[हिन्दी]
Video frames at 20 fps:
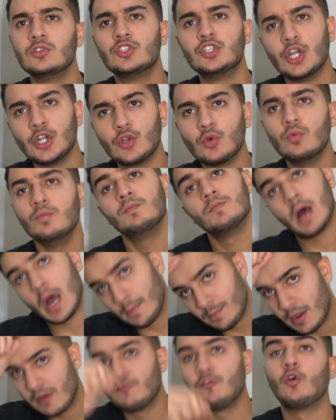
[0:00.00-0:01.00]
चिंटू
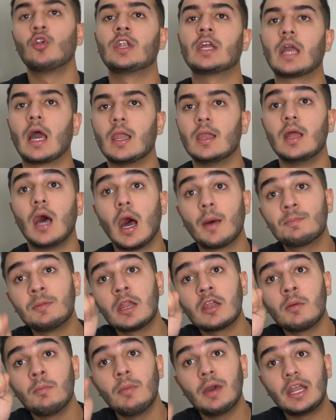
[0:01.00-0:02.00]
अपना फोन निकाल
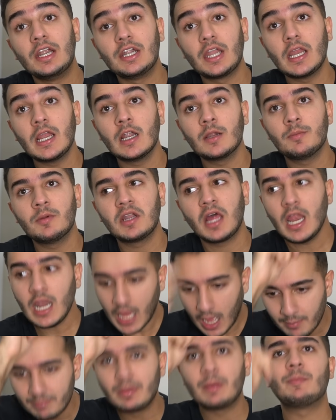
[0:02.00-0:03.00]
अपना नंबर इंटरनेट पे डाल
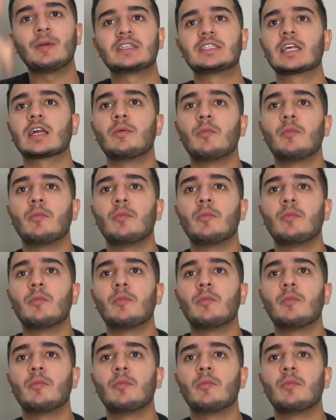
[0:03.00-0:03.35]
हम भी पैसे